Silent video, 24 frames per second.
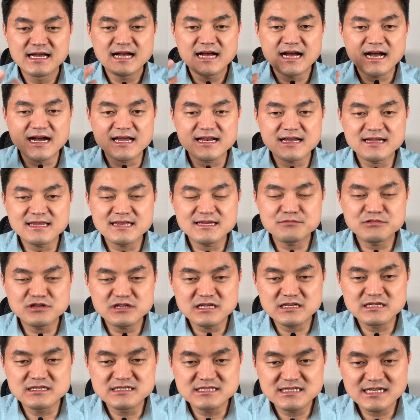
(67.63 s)
하나님을
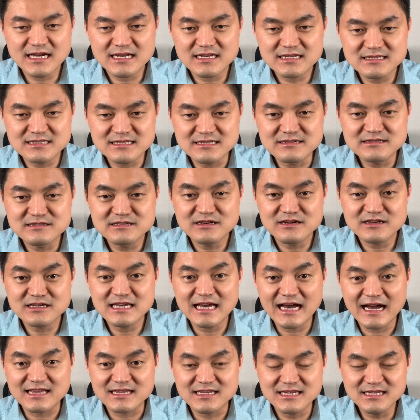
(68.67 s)
인지하는 능력이
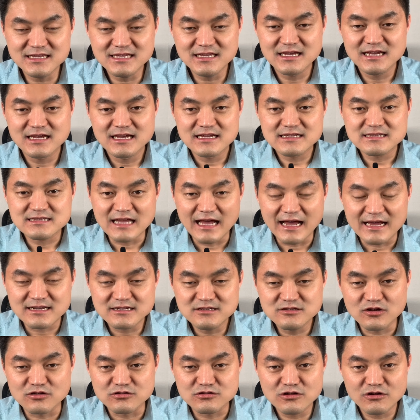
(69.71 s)
아닌
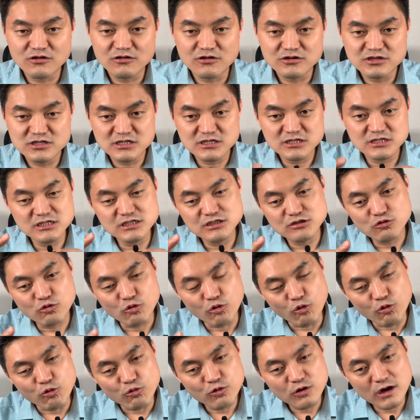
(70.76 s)
다른 어떤 것이 그
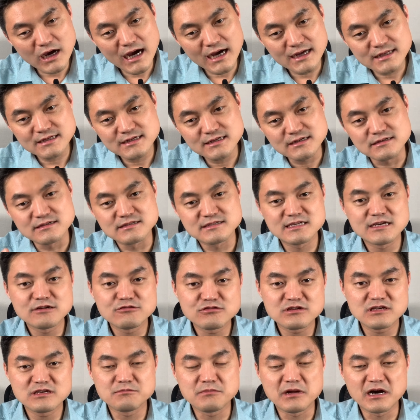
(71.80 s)
공간을
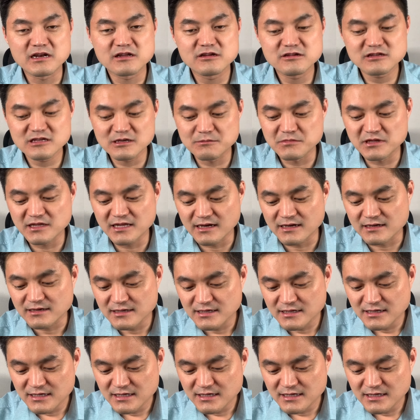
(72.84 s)
채우기 마련입니다.